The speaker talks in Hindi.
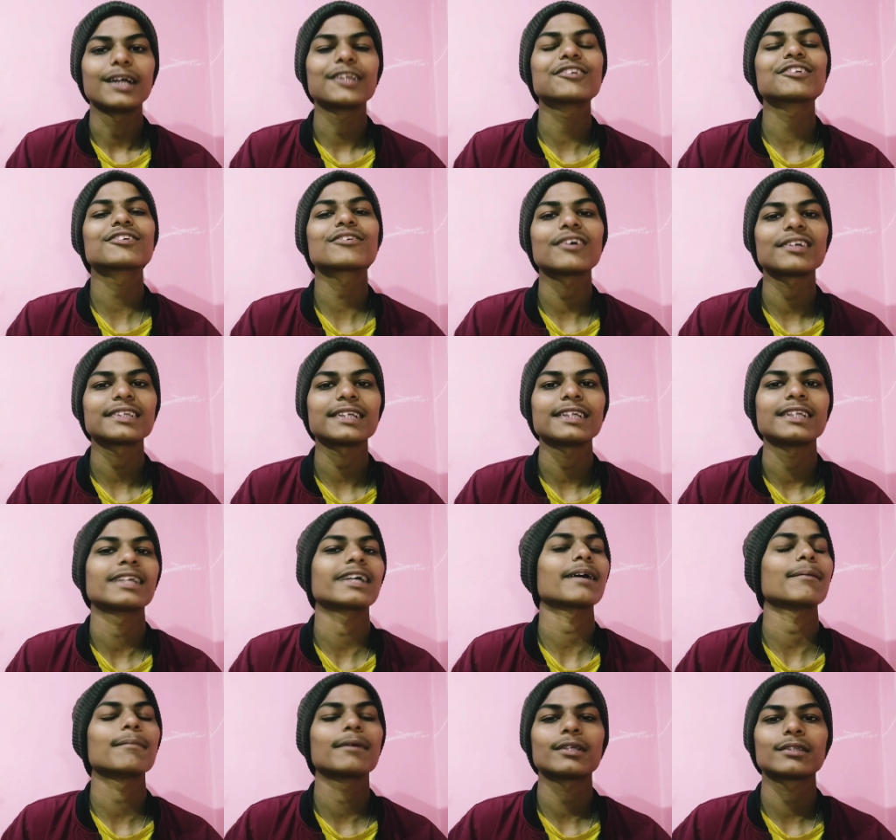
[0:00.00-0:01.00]
जिसको अच्छा नहीं
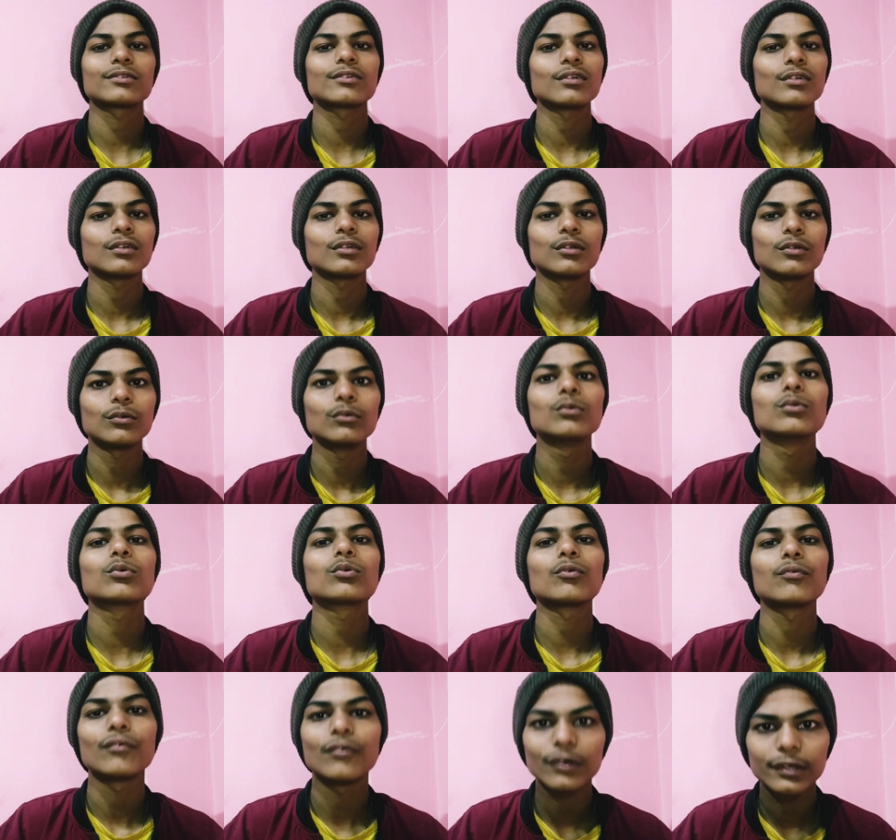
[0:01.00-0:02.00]
लगा मैं इसको
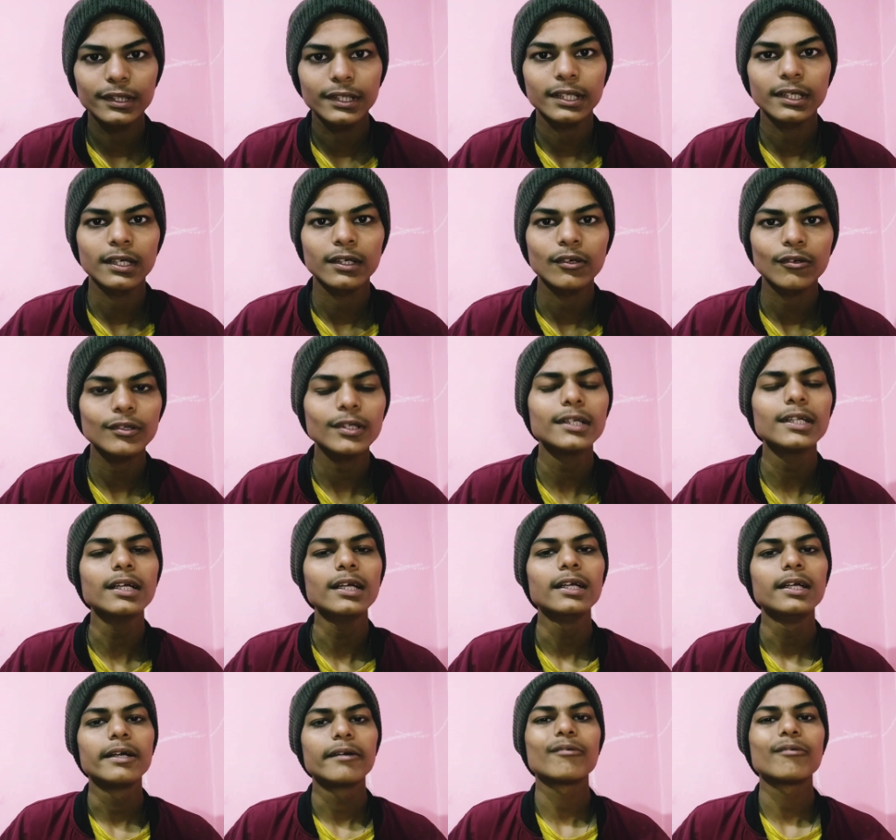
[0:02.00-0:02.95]
उनको फोर्स नहीं कर रहा हूँ चलिए